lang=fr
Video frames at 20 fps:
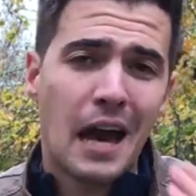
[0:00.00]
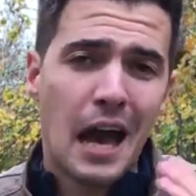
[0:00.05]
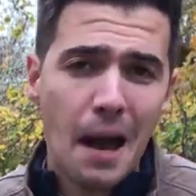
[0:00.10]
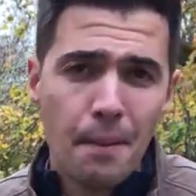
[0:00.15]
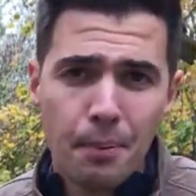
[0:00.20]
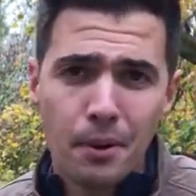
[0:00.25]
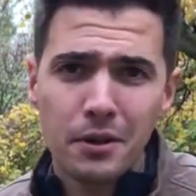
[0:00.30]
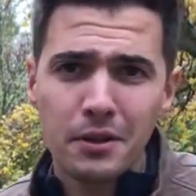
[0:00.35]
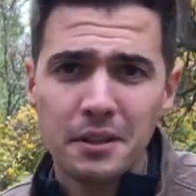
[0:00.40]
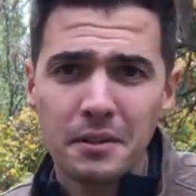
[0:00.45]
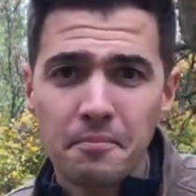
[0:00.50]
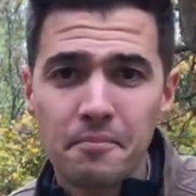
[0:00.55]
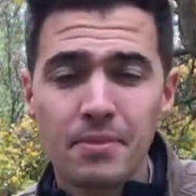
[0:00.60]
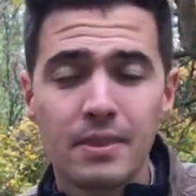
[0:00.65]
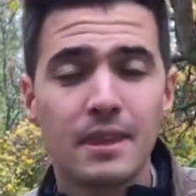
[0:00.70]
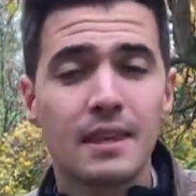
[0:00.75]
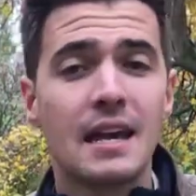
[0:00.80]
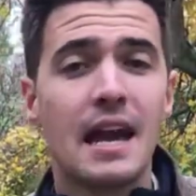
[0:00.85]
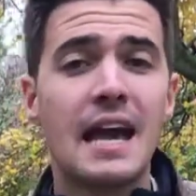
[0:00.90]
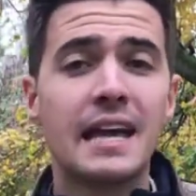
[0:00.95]
À apprendre
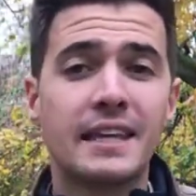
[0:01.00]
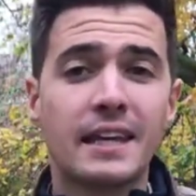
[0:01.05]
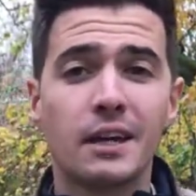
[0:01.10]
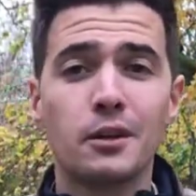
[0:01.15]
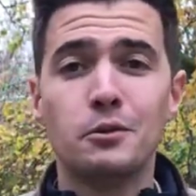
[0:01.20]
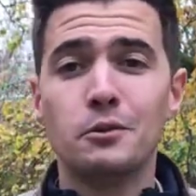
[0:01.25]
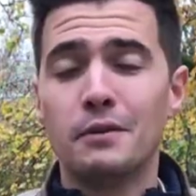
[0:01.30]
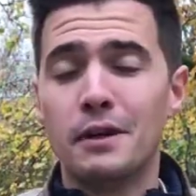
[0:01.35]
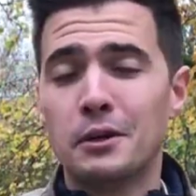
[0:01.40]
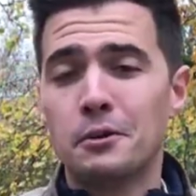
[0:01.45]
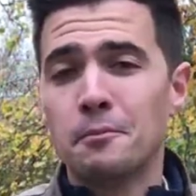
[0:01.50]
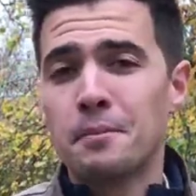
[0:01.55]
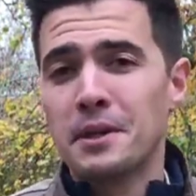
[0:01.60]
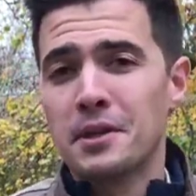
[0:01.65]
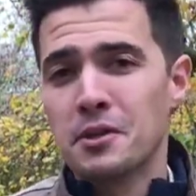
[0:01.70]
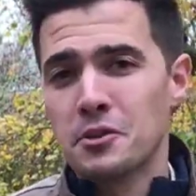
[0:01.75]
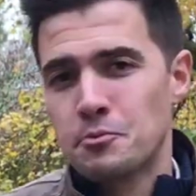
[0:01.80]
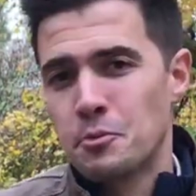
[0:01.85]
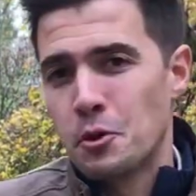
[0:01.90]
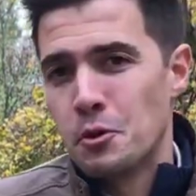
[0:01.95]
acquérir une nouvelle
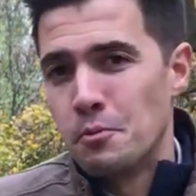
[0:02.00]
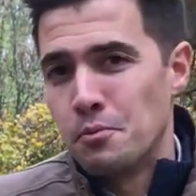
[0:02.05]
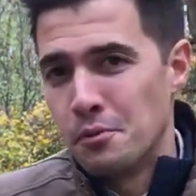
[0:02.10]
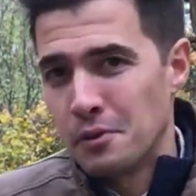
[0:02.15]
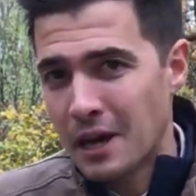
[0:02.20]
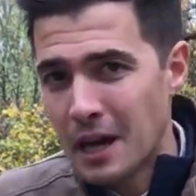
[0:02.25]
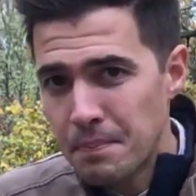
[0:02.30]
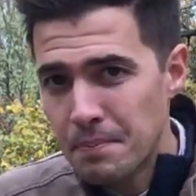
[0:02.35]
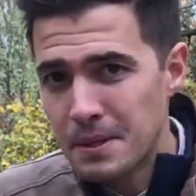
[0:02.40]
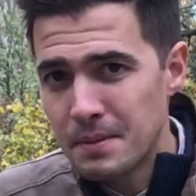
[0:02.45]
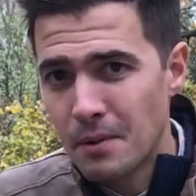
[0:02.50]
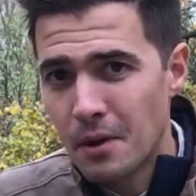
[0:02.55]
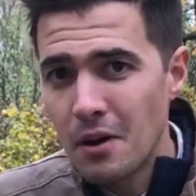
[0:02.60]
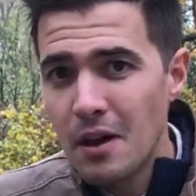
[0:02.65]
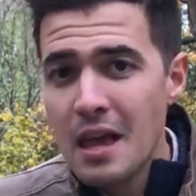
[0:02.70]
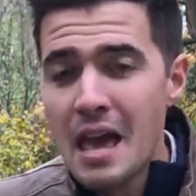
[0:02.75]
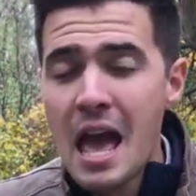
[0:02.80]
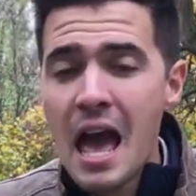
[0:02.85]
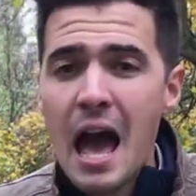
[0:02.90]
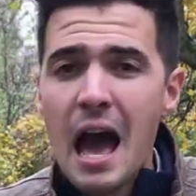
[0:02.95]
compétence beaucoup plus rapidement,
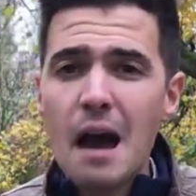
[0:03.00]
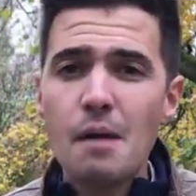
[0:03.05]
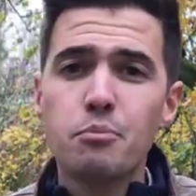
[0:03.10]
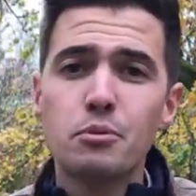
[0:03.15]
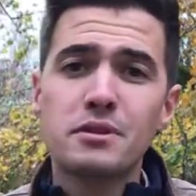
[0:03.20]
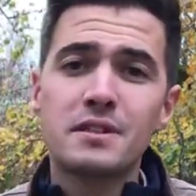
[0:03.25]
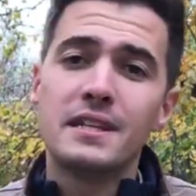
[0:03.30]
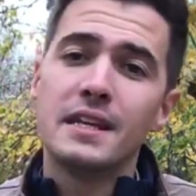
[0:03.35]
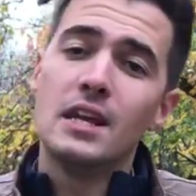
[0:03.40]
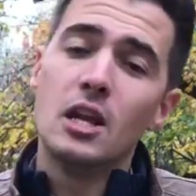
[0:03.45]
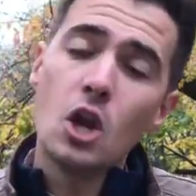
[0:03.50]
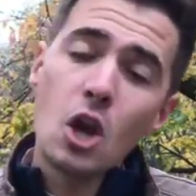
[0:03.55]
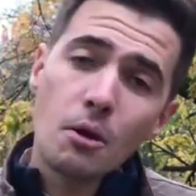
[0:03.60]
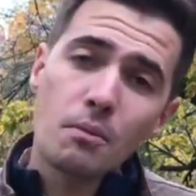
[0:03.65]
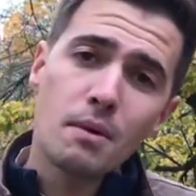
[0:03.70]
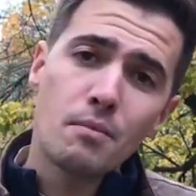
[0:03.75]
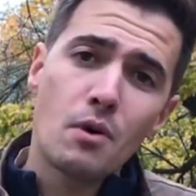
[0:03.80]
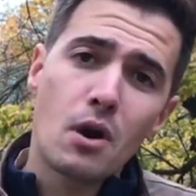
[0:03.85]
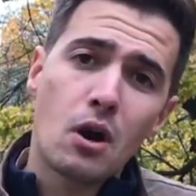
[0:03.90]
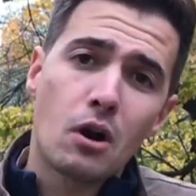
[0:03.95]
à booster leur
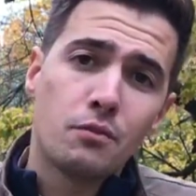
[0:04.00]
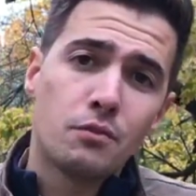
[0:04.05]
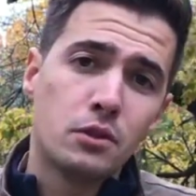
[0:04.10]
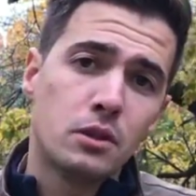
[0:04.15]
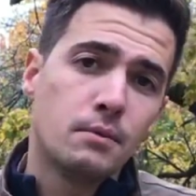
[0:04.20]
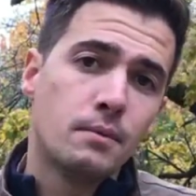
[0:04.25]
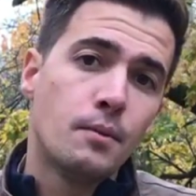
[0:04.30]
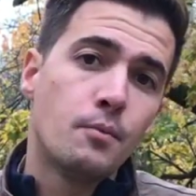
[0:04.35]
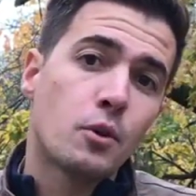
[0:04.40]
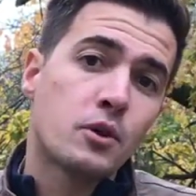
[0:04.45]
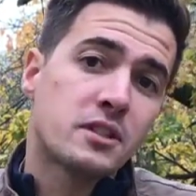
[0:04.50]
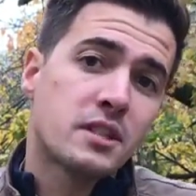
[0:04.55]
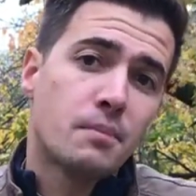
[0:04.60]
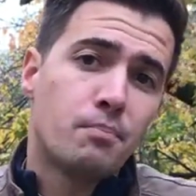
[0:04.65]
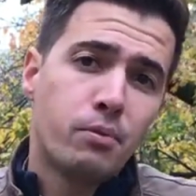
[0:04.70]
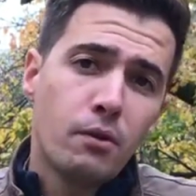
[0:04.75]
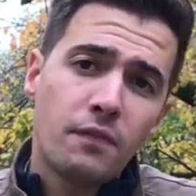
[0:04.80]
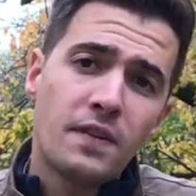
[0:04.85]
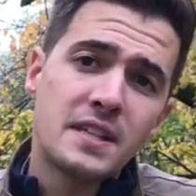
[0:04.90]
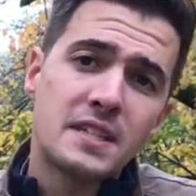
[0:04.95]
mémoire en vue de mémoriser
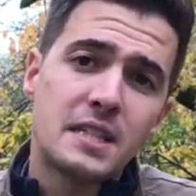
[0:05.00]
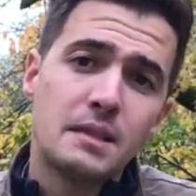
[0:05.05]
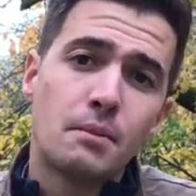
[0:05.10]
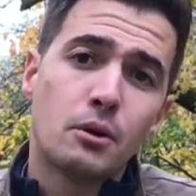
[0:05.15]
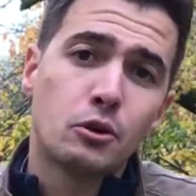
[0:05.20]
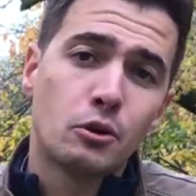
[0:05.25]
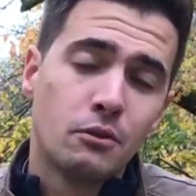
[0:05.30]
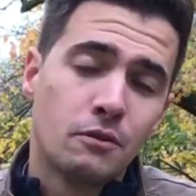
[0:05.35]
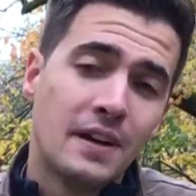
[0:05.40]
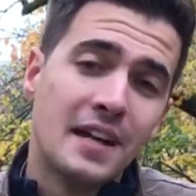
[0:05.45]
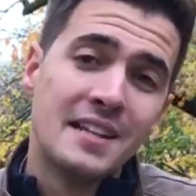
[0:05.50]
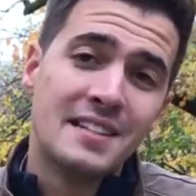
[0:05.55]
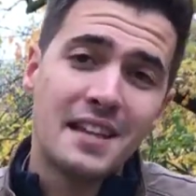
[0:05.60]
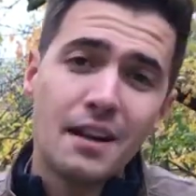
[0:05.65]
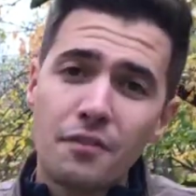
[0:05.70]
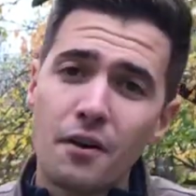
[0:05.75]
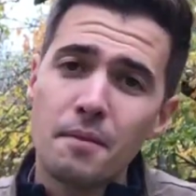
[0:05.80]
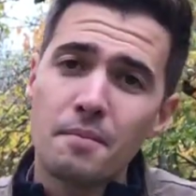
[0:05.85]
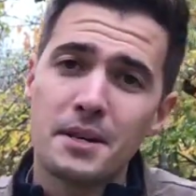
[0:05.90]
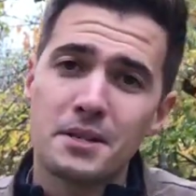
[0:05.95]
plus facilement de nouvelles
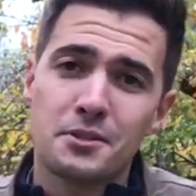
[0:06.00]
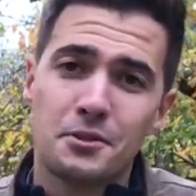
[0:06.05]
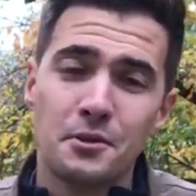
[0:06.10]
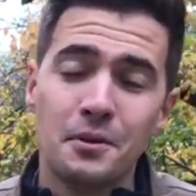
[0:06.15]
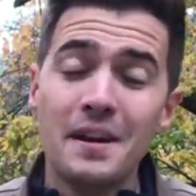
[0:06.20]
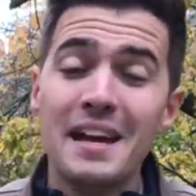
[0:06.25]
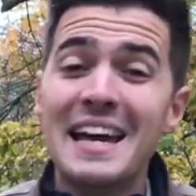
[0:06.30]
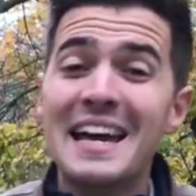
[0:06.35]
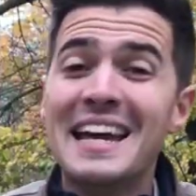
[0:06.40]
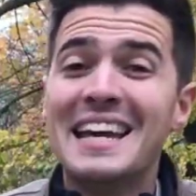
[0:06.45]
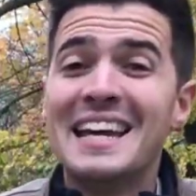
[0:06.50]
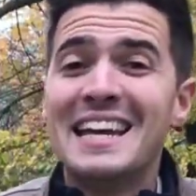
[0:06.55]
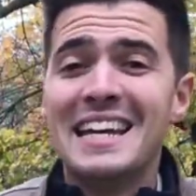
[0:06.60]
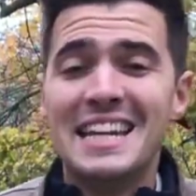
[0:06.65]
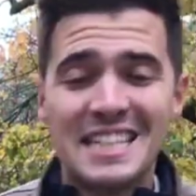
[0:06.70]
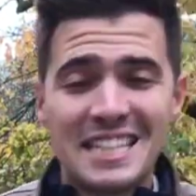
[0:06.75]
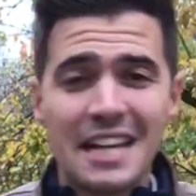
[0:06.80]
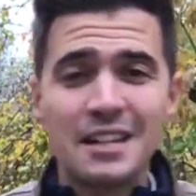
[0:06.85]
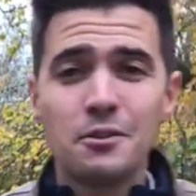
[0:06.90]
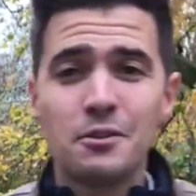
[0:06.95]
informations
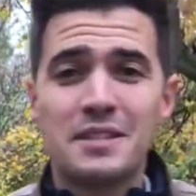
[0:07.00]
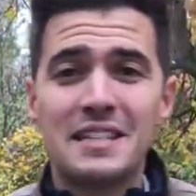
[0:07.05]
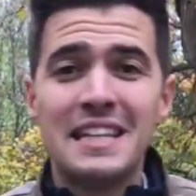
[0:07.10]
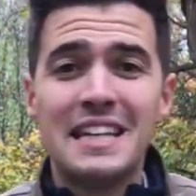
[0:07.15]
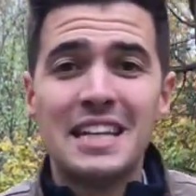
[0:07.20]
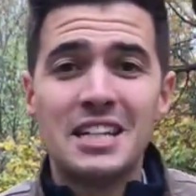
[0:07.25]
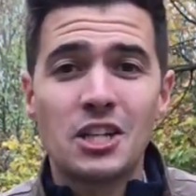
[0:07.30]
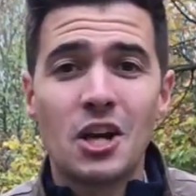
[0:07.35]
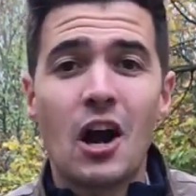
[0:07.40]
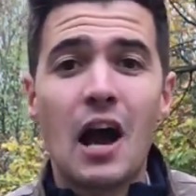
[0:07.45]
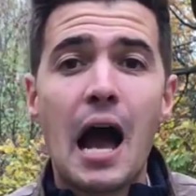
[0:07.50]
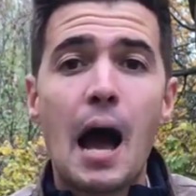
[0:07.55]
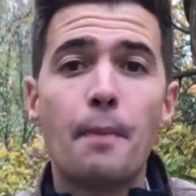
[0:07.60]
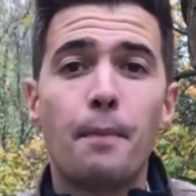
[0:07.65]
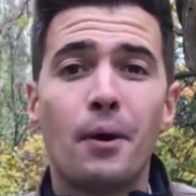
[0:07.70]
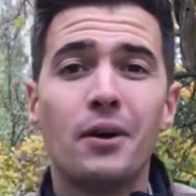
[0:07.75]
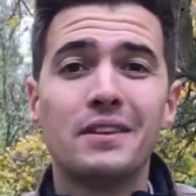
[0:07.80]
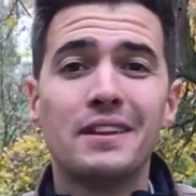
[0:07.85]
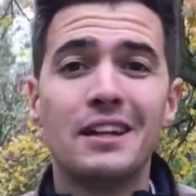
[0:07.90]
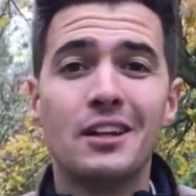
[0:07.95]
et j'aide aussi les gens à
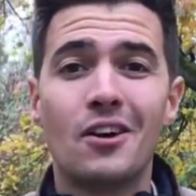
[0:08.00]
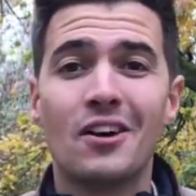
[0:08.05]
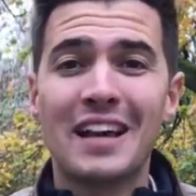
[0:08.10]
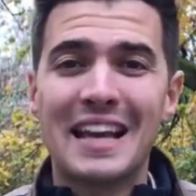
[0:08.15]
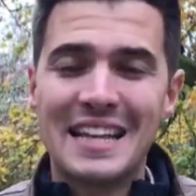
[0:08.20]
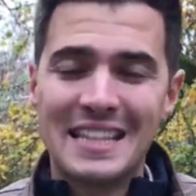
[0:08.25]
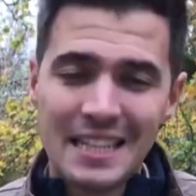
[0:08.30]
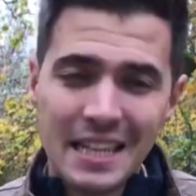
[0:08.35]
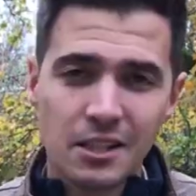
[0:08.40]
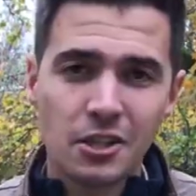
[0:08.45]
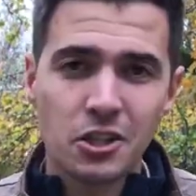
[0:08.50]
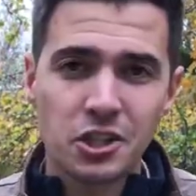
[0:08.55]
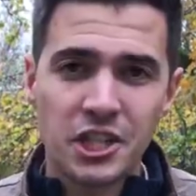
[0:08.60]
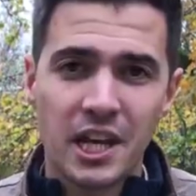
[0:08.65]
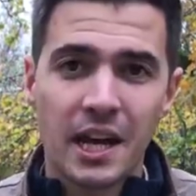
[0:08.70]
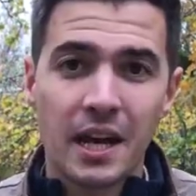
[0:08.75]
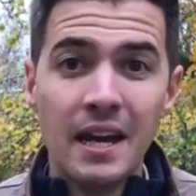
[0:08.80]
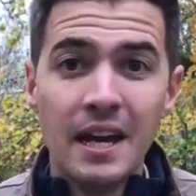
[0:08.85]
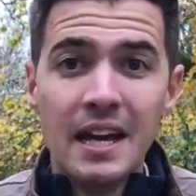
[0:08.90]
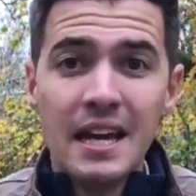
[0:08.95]
apprendre des langues
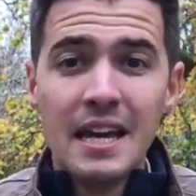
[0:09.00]
étrangères.